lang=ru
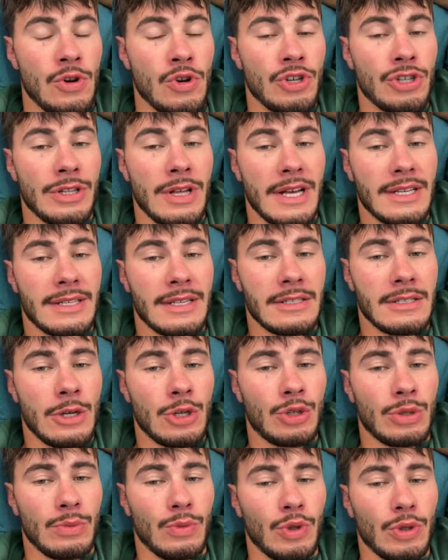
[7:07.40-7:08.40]
Сережа, да,
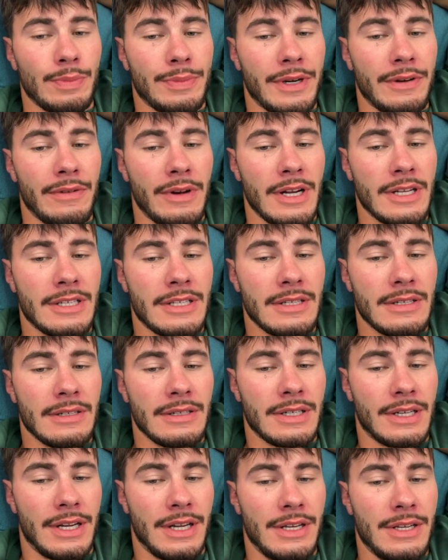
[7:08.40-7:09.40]
сказал, что будет
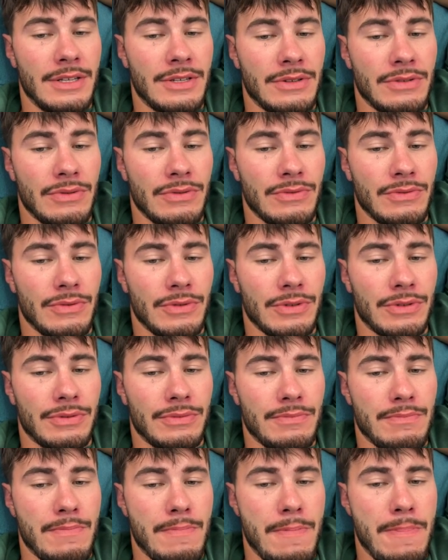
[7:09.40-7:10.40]
проявляться Крис, ну вот.
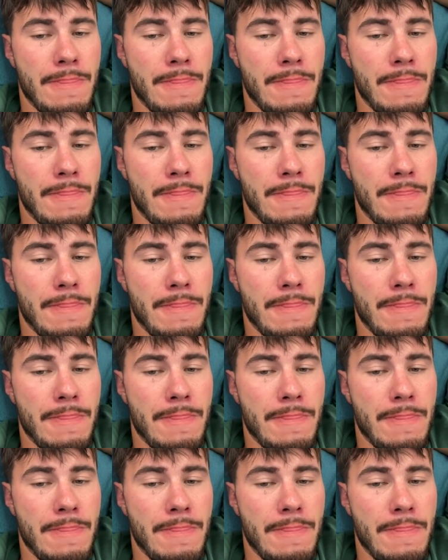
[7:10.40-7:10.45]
